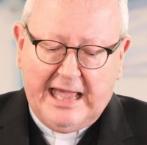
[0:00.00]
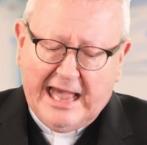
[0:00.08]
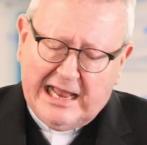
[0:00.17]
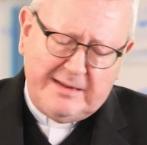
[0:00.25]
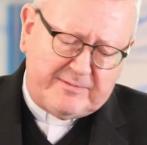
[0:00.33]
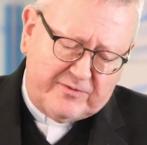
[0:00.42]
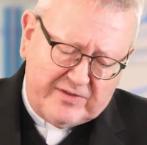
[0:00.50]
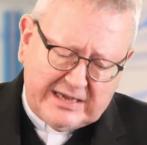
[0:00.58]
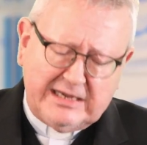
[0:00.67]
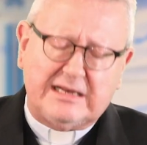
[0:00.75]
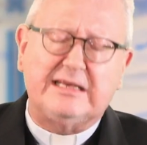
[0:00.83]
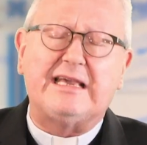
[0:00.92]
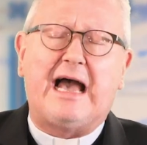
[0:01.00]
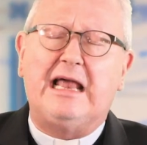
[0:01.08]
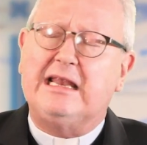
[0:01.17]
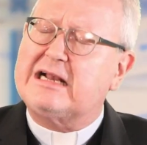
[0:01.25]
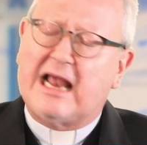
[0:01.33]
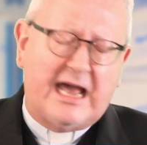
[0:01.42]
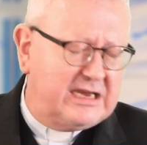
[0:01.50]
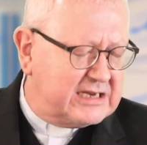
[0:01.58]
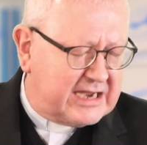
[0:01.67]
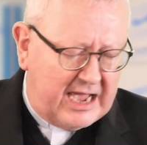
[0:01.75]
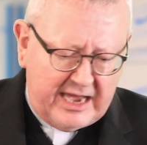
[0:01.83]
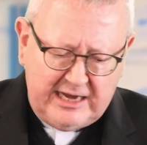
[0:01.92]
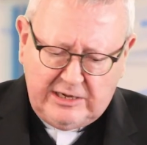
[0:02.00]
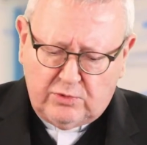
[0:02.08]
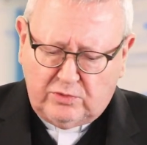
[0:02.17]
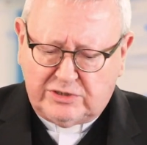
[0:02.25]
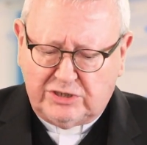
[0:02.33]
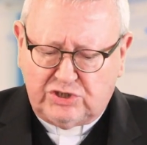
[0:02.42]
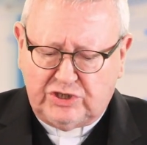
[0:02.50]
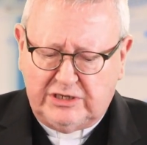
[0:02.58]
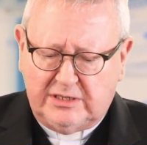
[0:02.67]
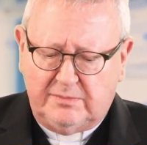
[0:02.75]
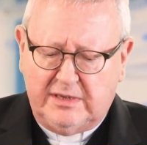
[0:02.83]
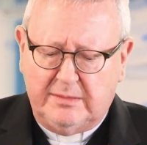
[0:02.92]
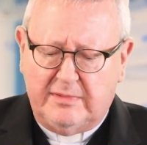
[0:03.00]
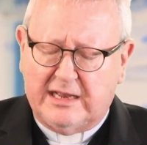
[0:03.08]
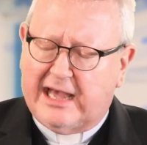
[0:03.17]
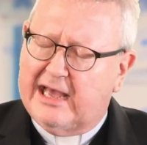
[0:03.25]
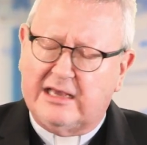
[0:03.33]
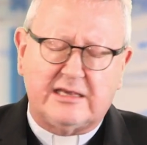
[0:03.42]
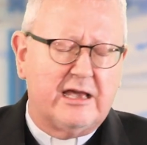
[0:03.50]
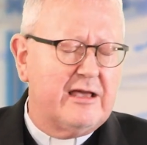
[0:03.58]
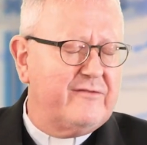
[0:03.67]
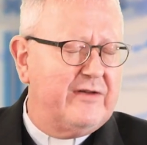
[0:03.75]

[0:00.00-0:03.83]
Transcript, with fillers: Er liebt wirklich alle gleich, kein Unterschied im Himmelreich.